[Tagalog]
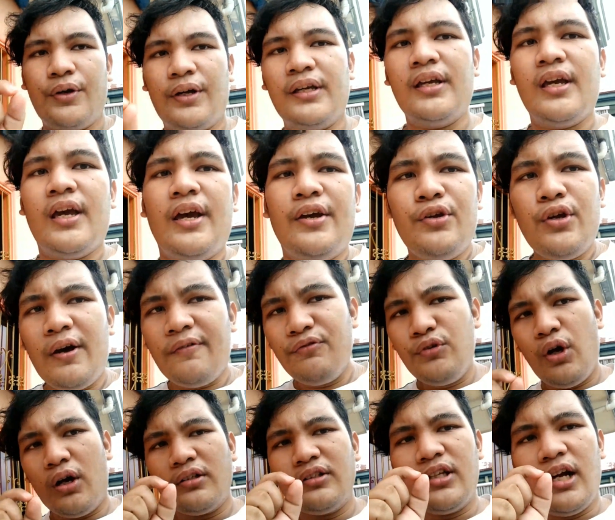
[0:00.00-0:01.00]
way, you have
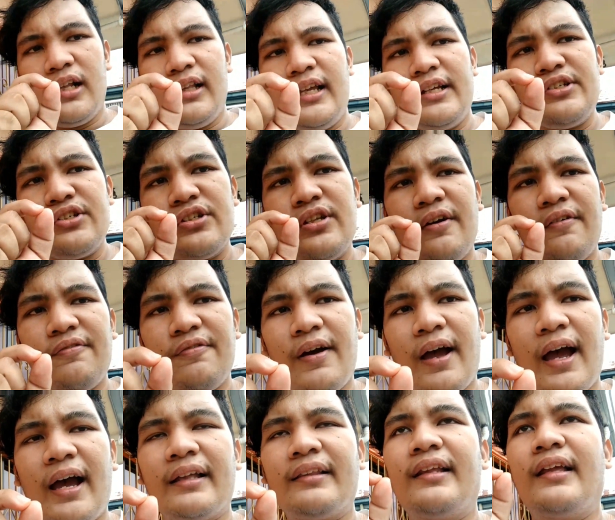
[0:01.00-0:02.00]
to acknowledge the
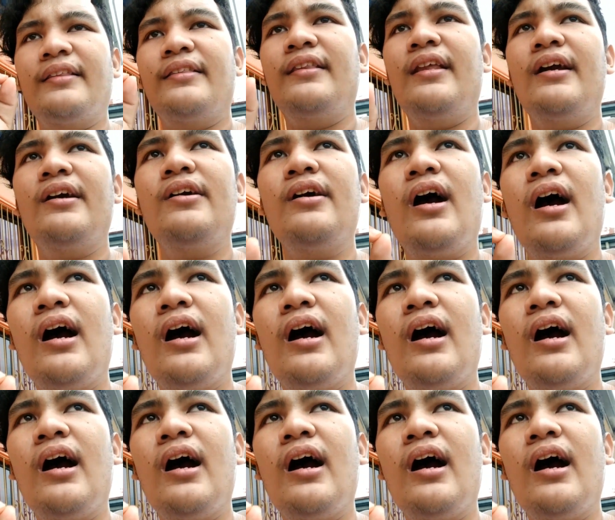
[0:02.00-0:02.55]
fact that there